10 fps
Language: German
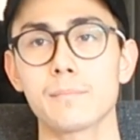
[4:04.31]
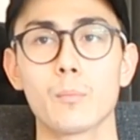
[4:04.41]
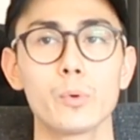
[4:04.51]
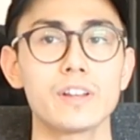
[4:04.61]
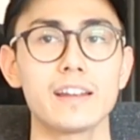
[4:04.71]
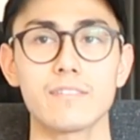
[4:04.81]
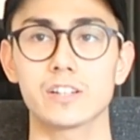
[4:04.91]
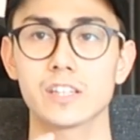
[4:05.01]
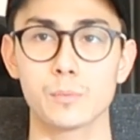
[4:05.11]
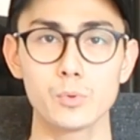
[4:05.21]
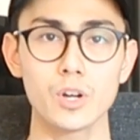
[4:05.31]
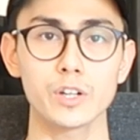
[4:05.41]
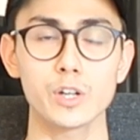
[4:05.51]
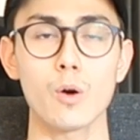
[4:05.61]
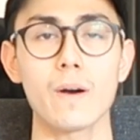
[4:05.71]
Man muss halt einfach die
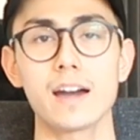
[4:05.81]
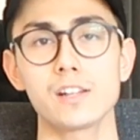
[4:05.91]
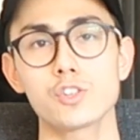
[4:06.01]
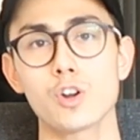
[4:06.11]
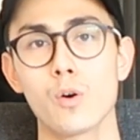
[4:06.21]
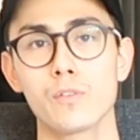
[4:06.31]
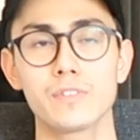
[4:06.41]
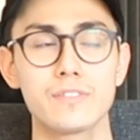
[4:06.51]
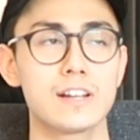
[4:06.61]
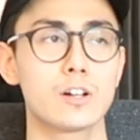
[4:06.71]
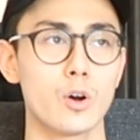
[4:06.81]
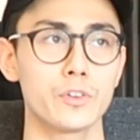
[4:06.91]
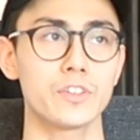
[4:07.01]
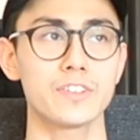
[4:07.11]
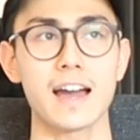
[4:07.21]
Gebühren genauer anschauen, wie viel
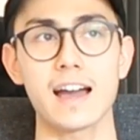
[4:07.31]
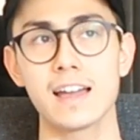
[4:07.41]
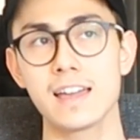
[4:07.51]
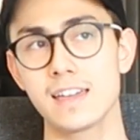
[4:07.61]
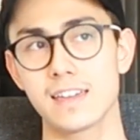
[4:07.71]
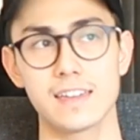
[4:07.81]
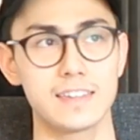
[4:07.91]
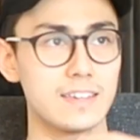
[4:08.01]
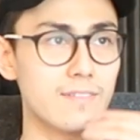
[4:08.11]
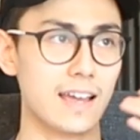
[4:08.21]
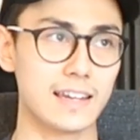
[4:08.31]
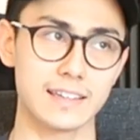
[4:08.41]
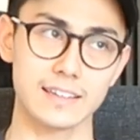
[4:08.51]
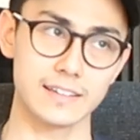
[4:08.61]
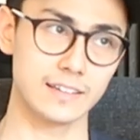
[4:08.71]
kostet da äh,
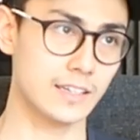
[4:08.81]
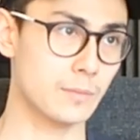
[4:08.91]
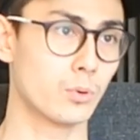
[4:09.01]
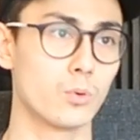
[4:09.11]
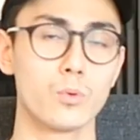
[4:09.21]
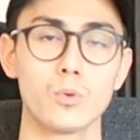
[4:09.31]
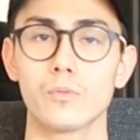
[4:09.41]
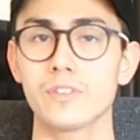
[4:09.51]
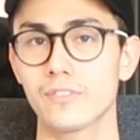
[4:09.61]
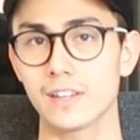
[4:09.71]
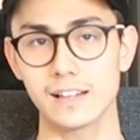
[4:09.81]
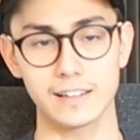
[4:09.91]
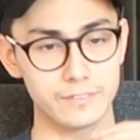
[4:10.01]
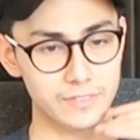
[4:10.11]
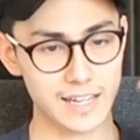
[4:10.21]
jeweilig ein Depot, wie
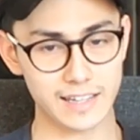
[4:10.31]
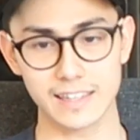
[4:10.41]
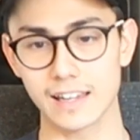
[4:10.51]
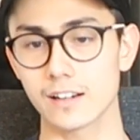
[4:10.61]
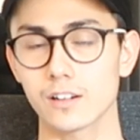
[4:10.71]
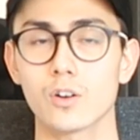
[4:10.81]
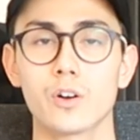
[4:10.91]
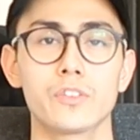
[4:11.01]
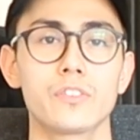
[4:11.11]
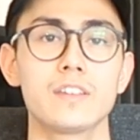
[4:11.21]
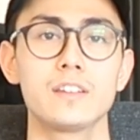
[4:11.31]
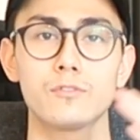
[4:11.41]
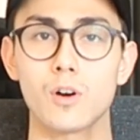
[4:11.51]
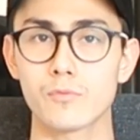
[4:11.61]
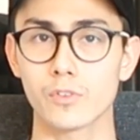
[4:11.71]
viel wiederkehrende Kosten in
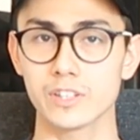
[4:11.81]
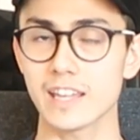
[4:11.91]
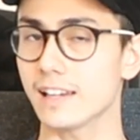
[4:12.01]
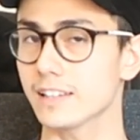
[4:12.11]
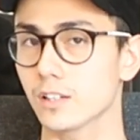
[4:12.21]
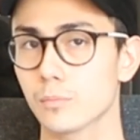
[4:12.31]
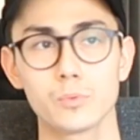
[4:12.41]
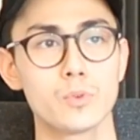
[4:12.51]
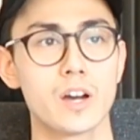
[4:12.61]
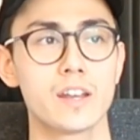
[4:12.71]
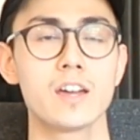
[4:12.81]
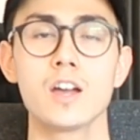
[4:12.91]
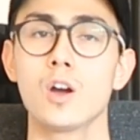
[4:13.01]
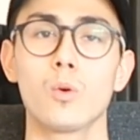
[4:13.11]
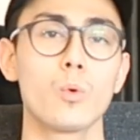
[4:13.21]
Form von jährlichen Gebühren
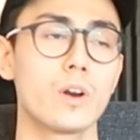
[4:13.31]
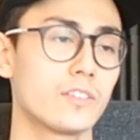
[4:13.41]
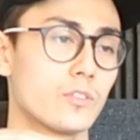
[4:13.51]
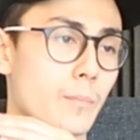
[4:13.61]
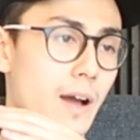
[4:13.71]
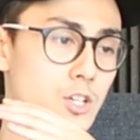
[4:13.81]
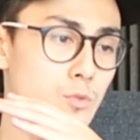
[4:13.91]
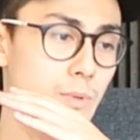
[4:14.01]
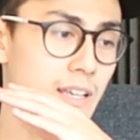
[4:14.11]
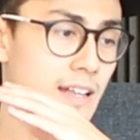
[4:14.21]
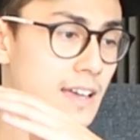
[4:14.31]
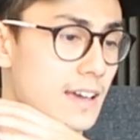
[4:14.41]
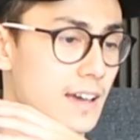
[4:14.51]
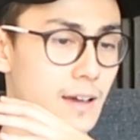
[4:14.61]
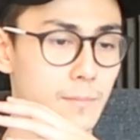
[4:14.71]
oder zum Beispiel
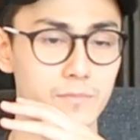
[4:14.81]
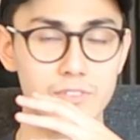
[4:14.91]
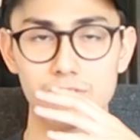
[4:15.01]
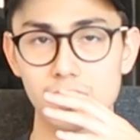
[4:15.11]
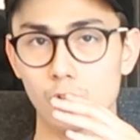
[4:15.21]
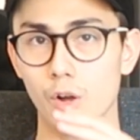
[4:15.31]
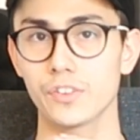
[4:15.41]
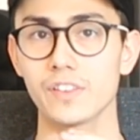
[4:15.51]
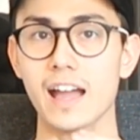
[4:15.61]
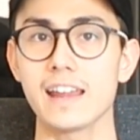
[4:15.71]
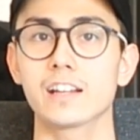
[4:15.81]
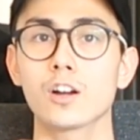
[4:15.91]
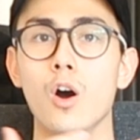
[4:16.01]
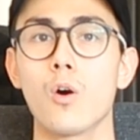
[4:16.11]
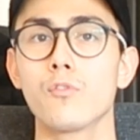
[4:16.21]
ähm, wie viel kostet eine
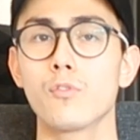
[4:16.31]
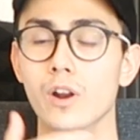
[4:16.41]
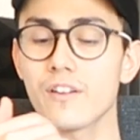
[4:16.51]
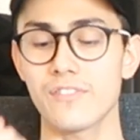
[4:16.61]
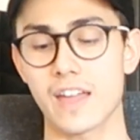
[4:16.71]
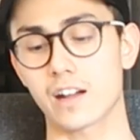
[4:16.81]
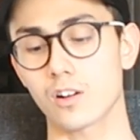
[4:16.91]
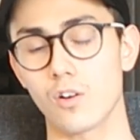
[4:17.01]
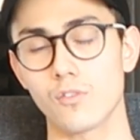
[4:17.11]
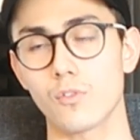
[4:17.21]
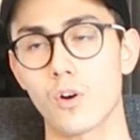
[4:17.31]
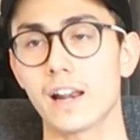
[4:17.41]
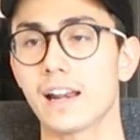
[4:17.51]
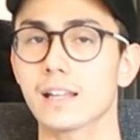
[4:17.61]
Kauf- oder Verkauforder.